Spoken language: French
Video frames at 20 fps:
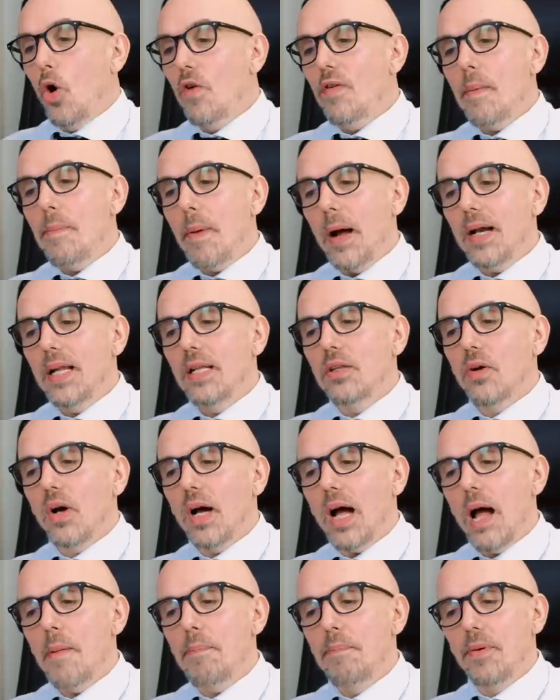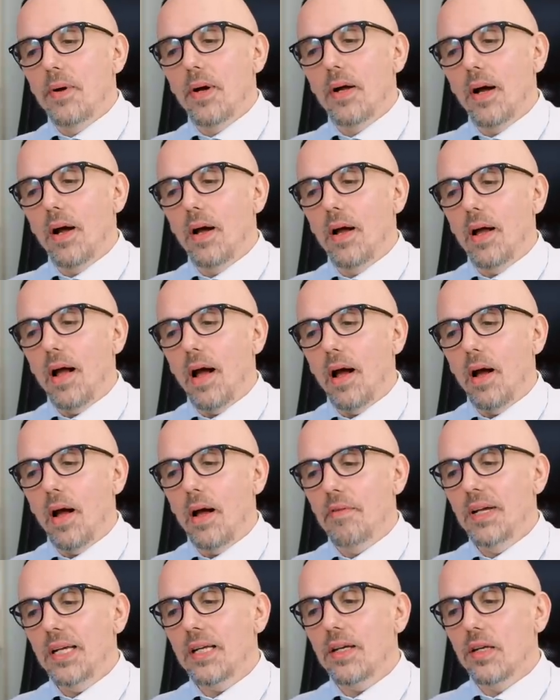On va parler de rap euh,
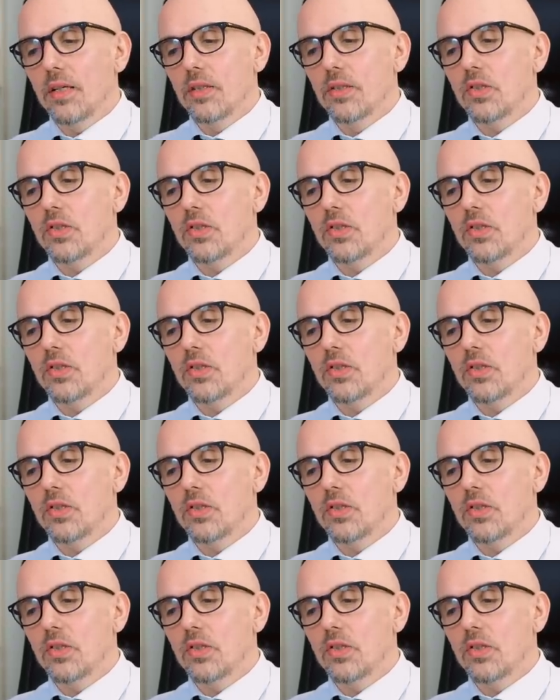avec